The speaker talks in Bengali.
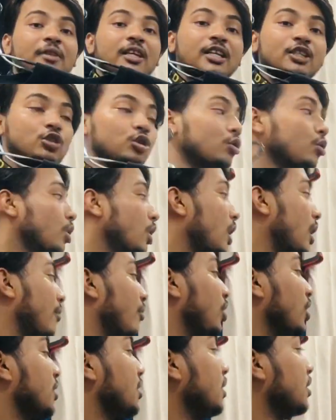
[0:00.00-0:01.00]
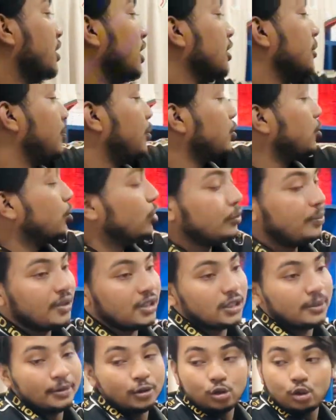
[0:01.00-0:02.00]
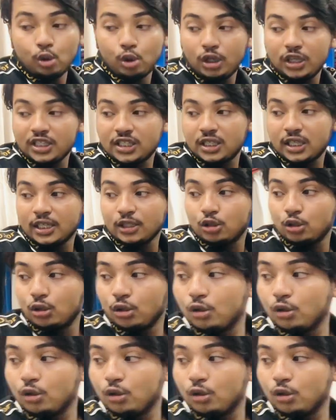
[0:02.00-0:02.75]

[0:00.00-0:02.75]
থেকে শুরু করে ডাবল এক্সেল সাইজ পর্যন্ত পেয়ে যাবেন চল্লিশ থেকে শুরু